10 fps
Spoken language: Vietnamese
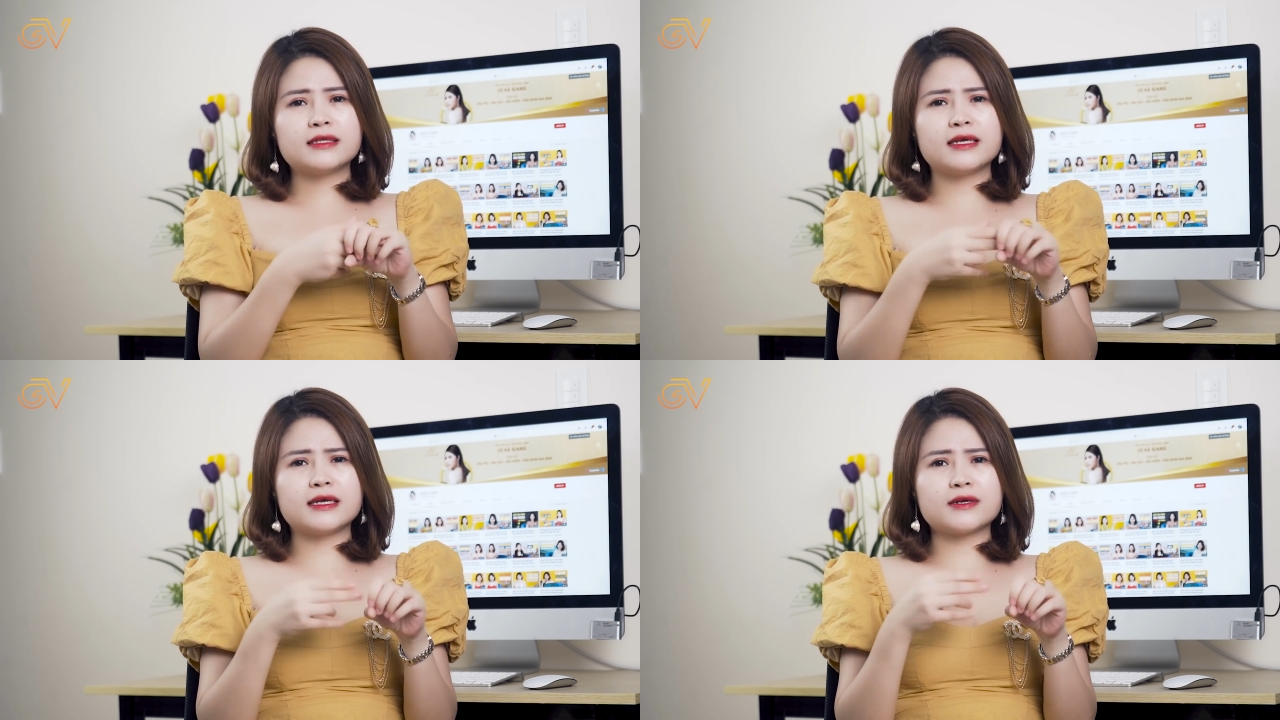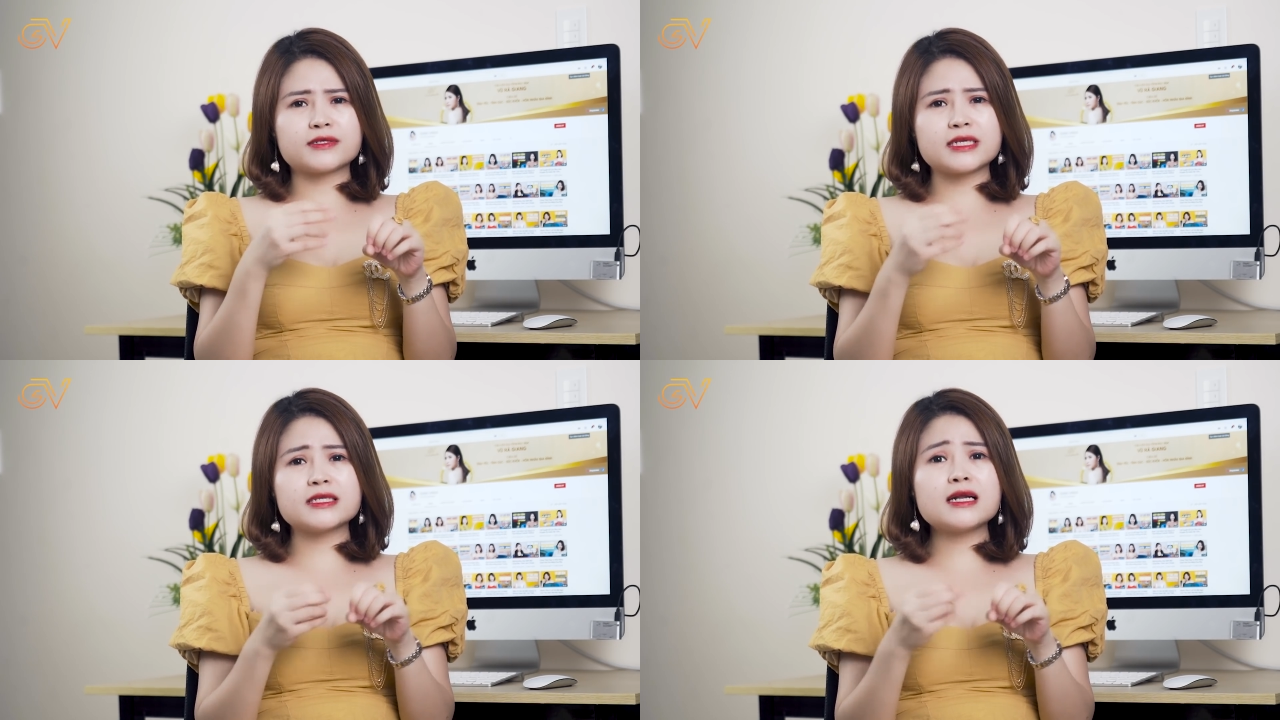thì nó
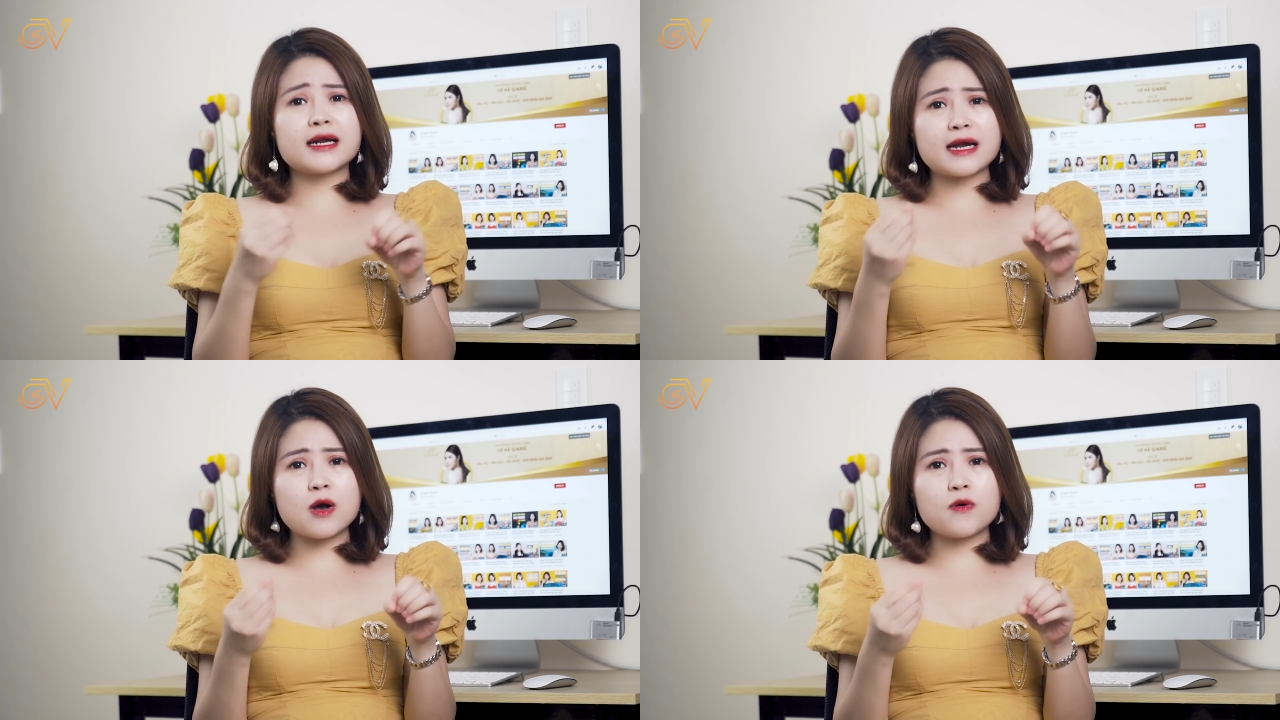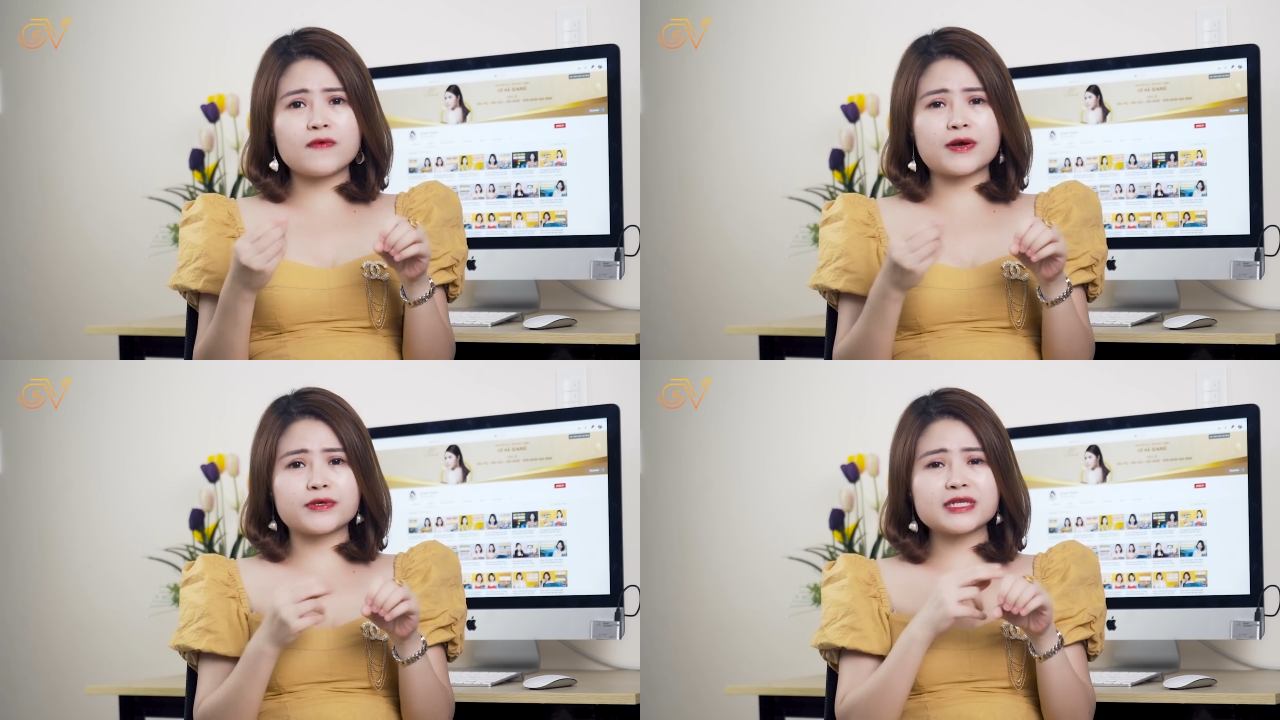sẽ rất là đau
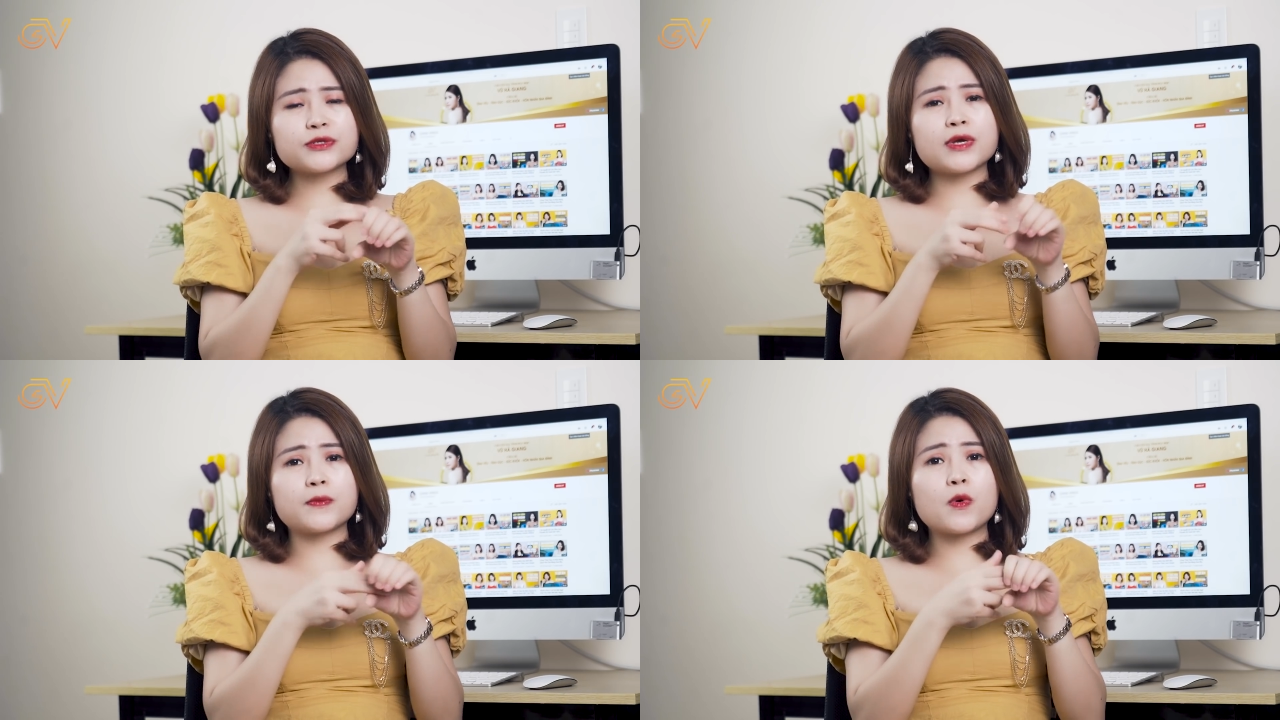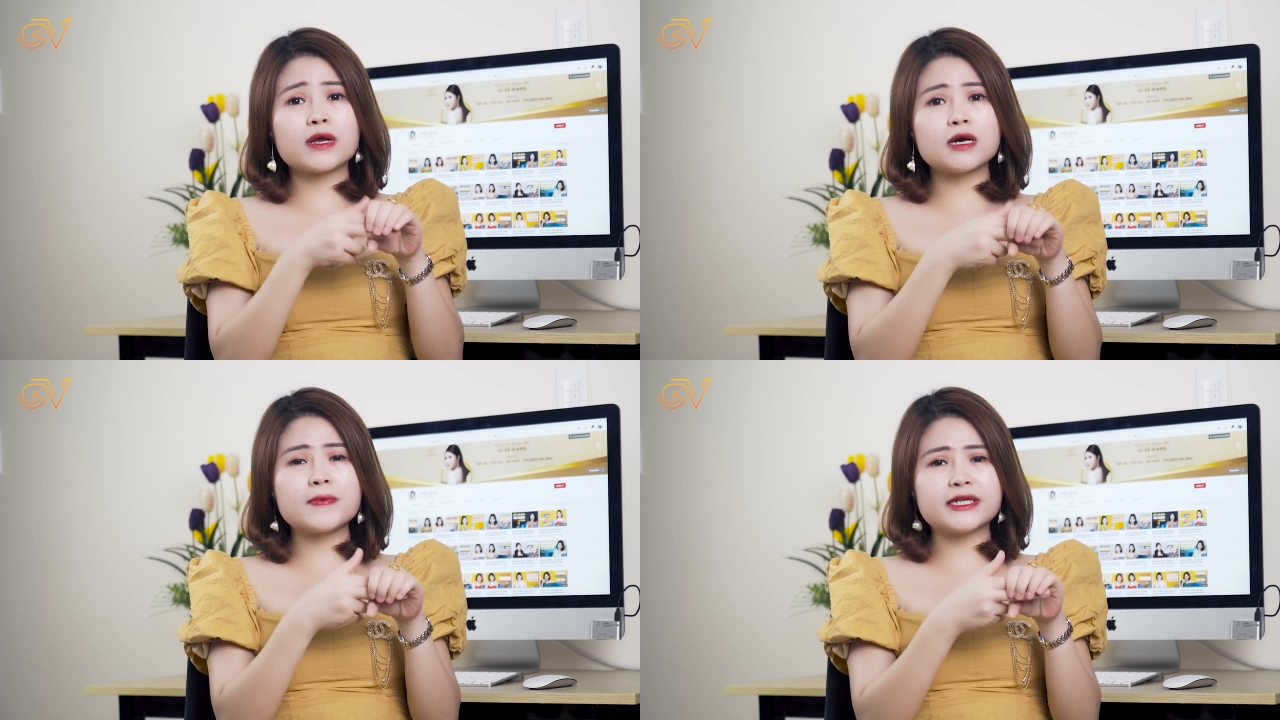và nó rách toàn bộ cái
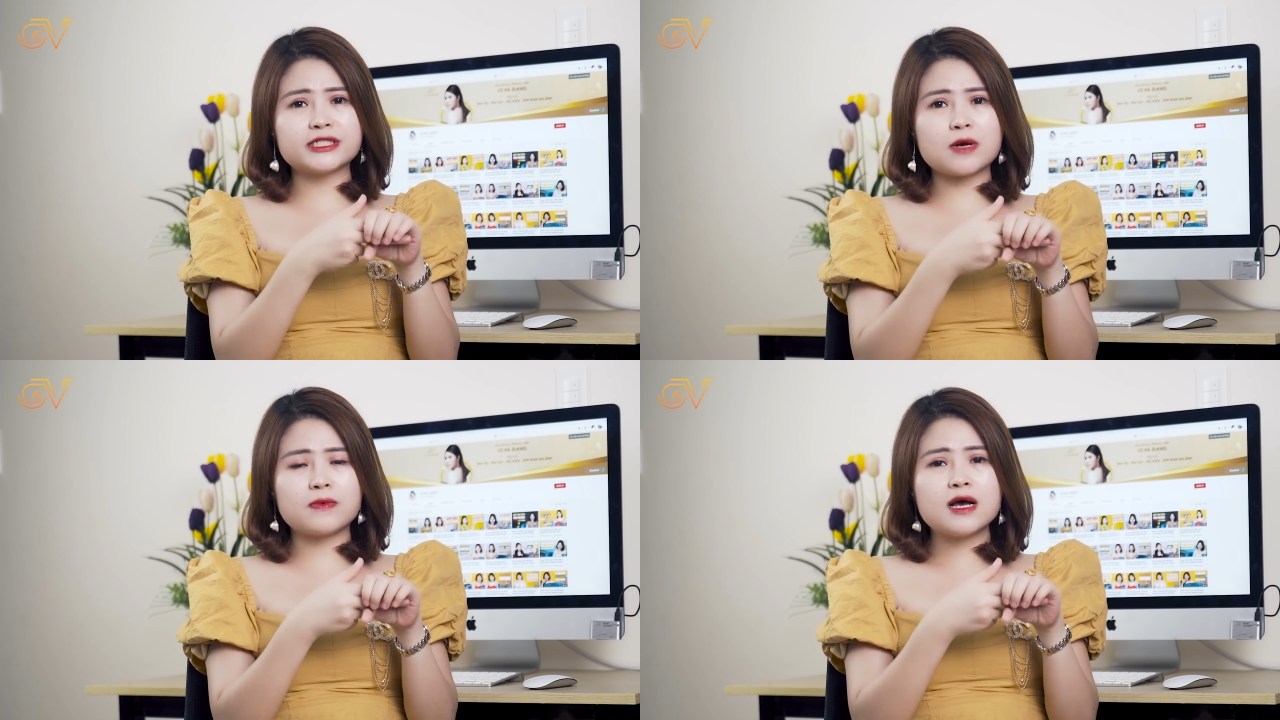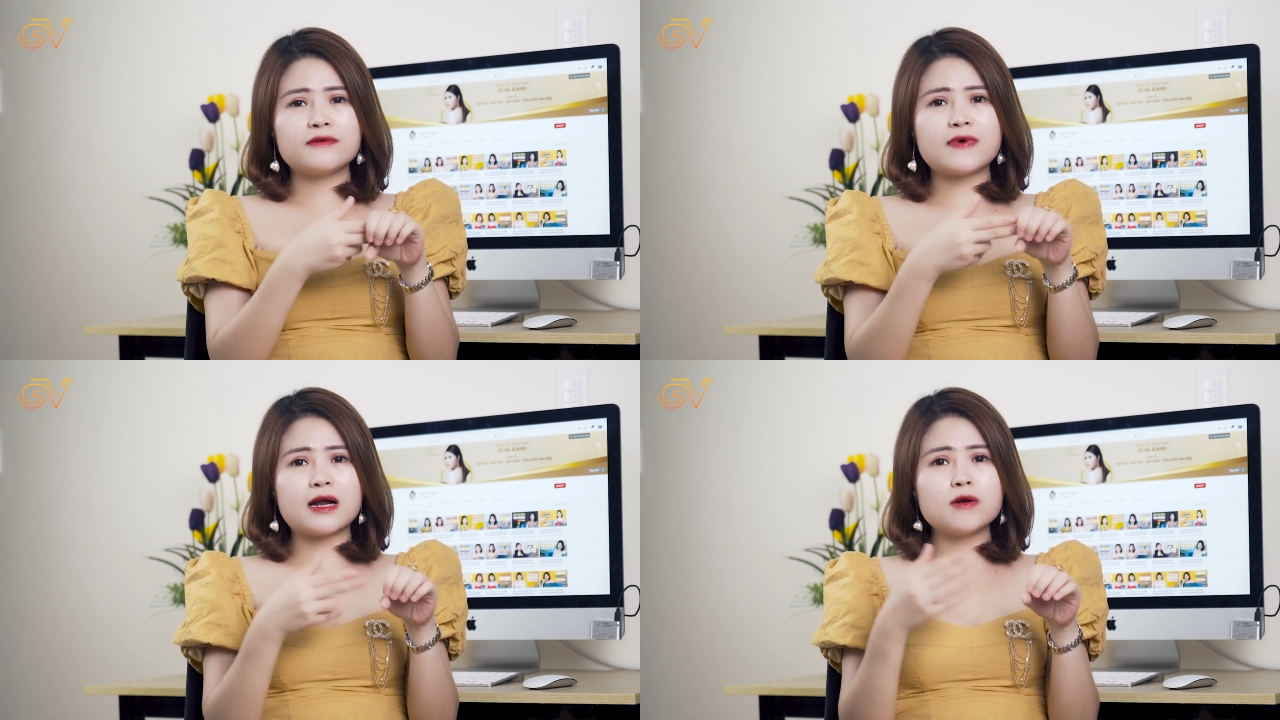cơ bên trong,
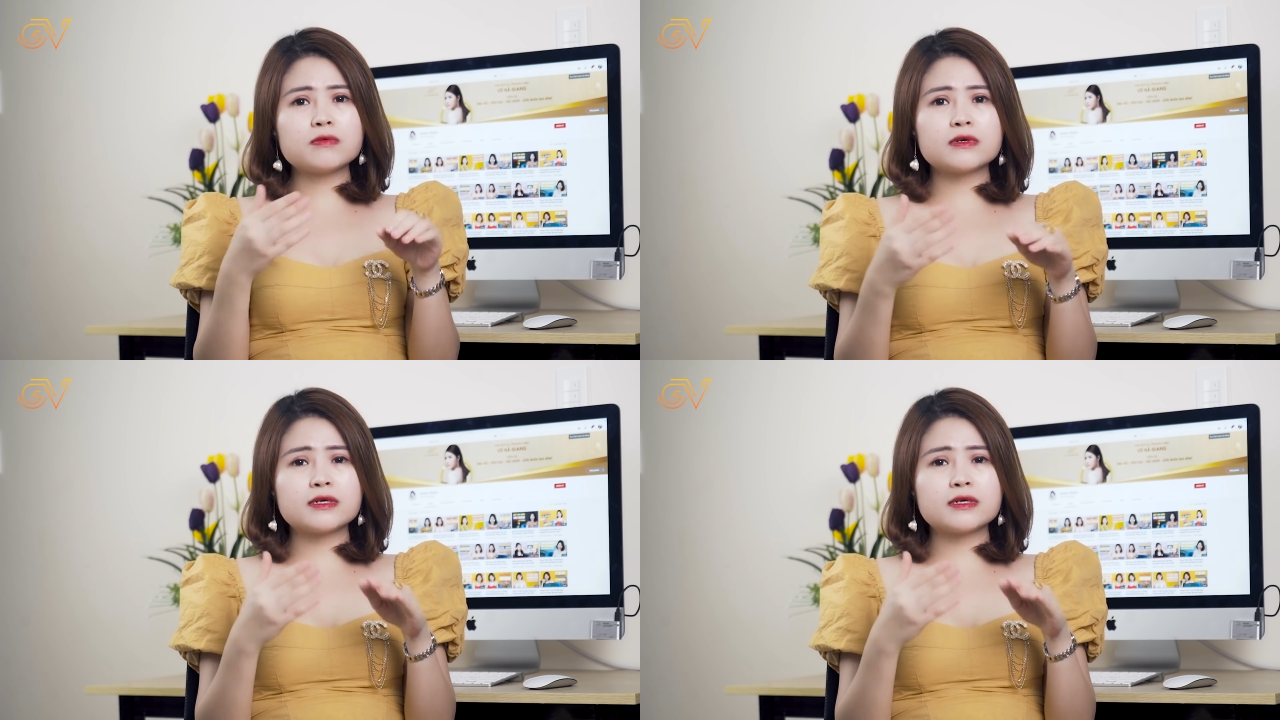và lúc